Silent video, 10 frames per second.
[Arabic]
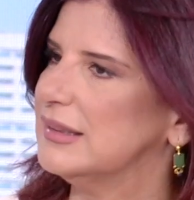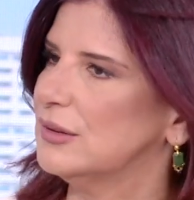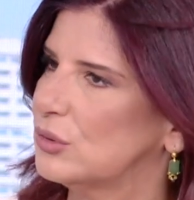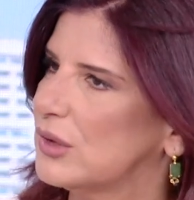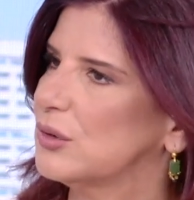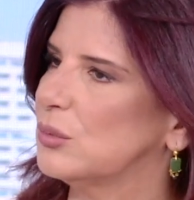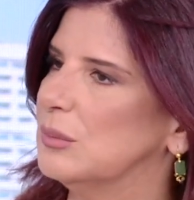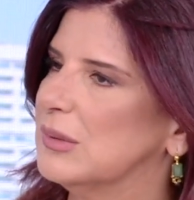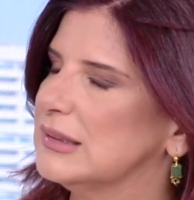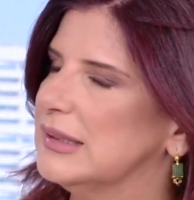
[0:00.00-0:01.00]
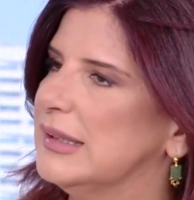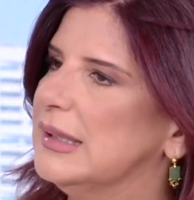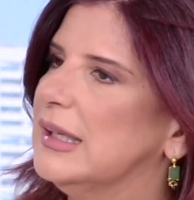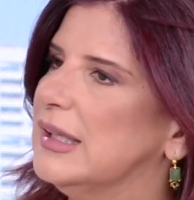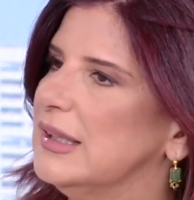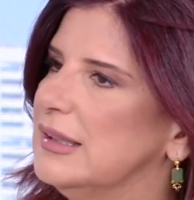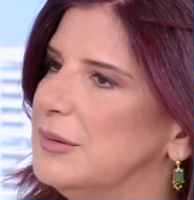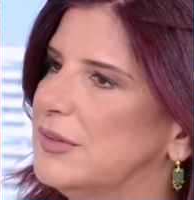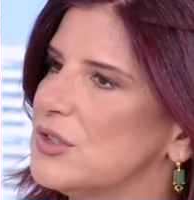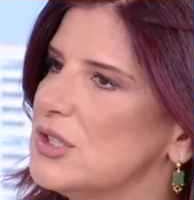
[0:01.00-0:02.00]
طبعا للتراث والماضي اللي
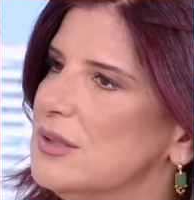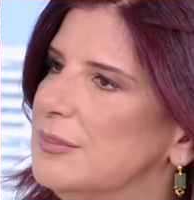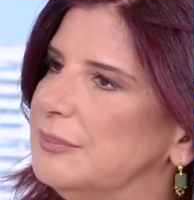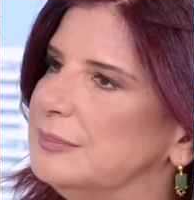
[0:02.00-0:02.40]
اللي بيفرجيه